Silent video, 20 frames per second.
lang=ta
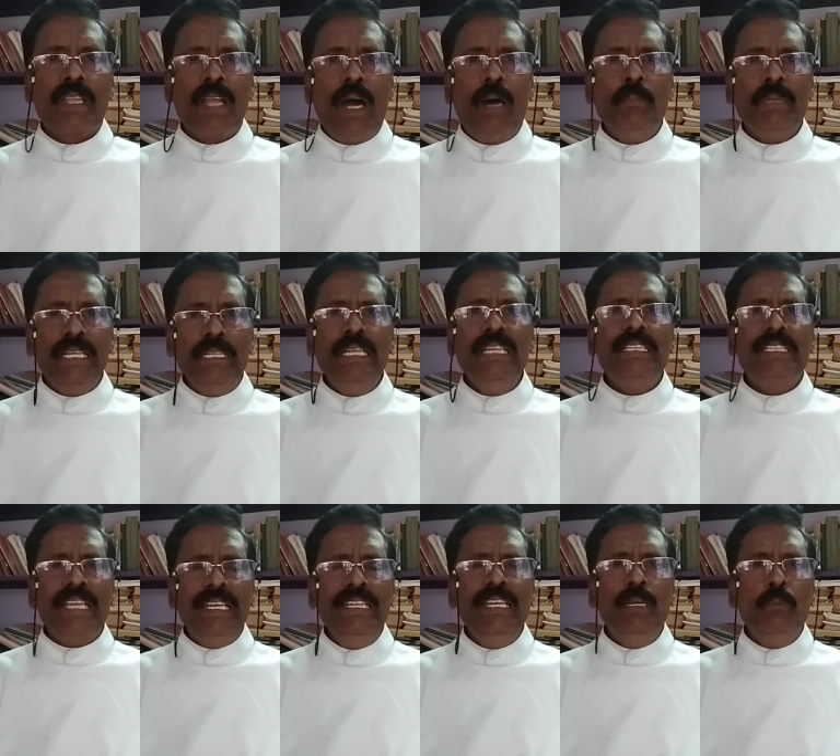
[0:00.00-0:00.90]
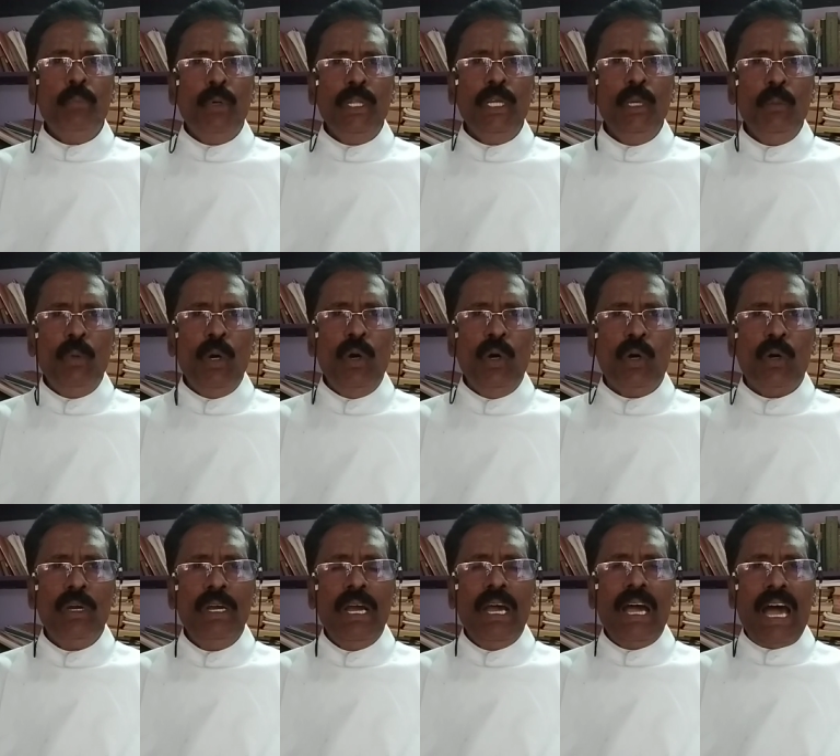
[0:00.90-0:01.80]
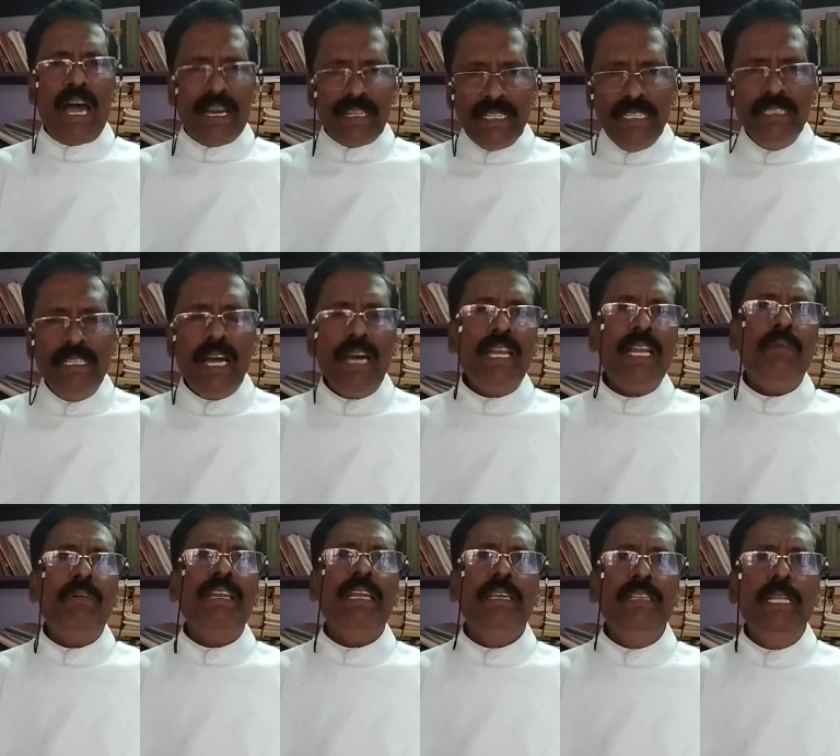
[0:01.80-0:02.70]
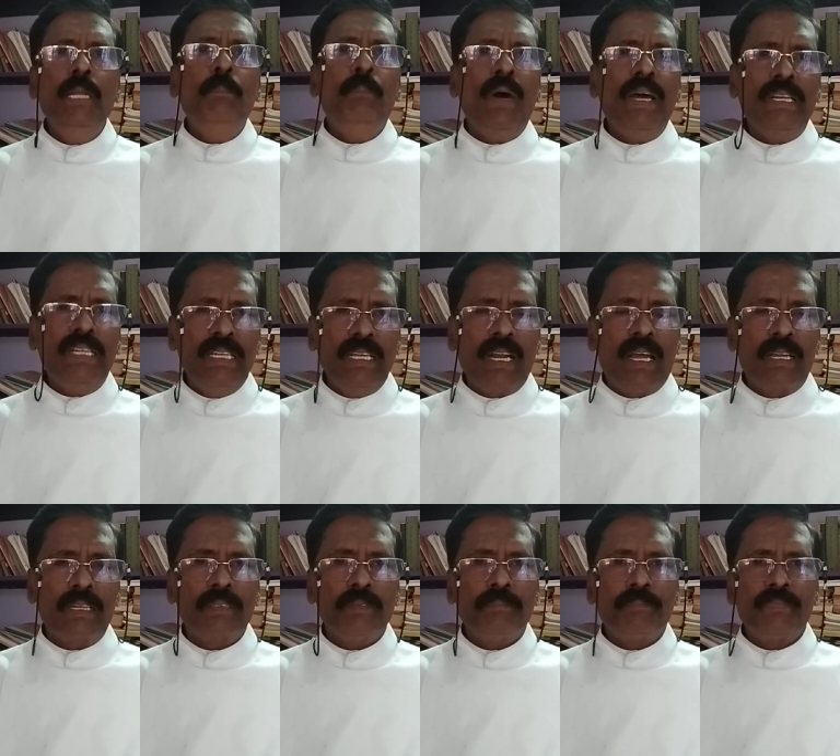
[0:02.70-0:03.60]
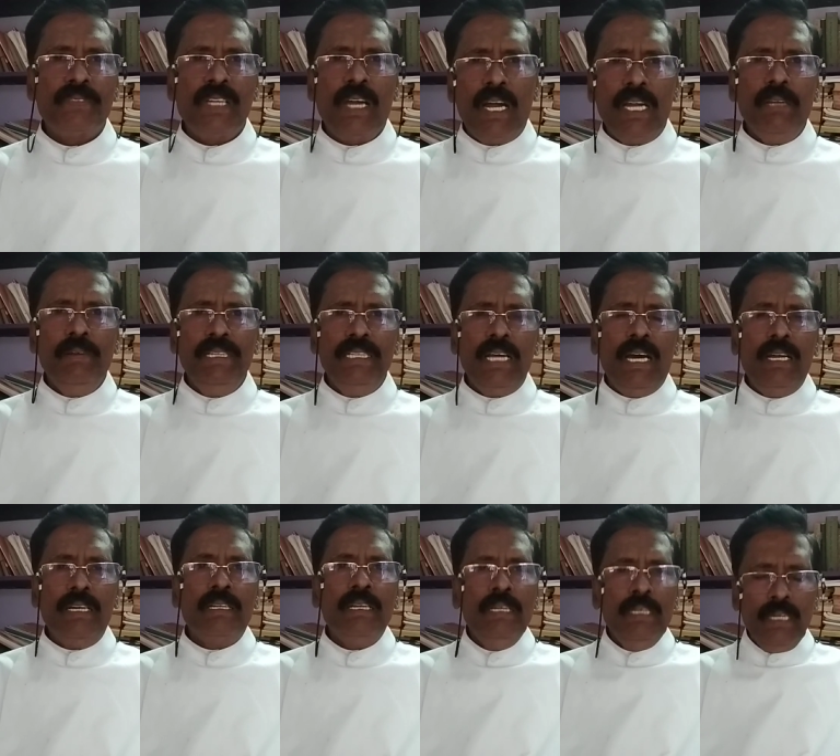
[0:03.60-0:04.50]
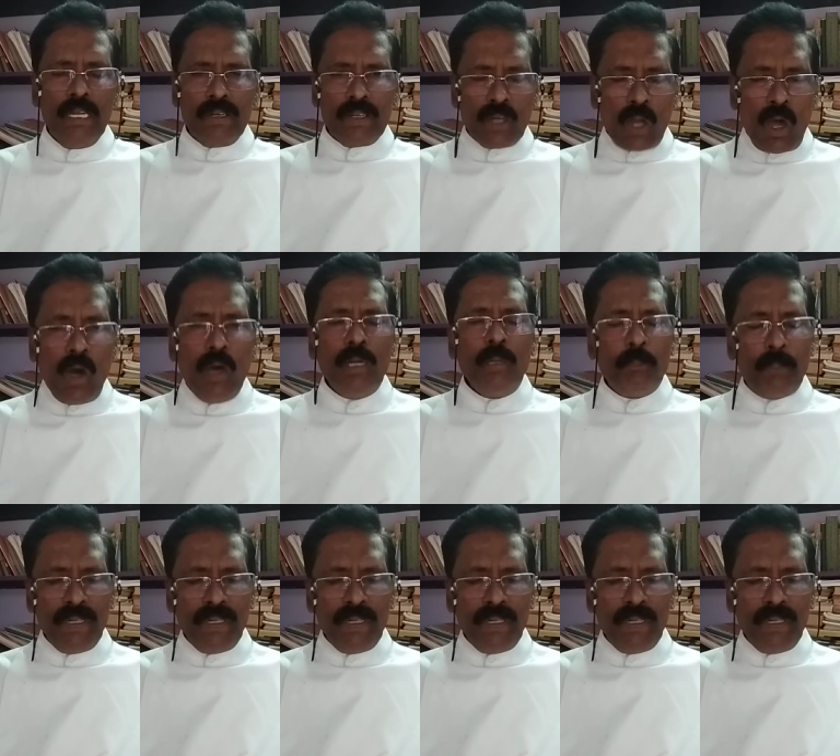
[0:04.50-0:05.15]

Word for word: நாம் எதை செய்ய முடியுமோ அதை தான் அவர் எதிர்பார்க்கிறார் ஆகவேதான் நான்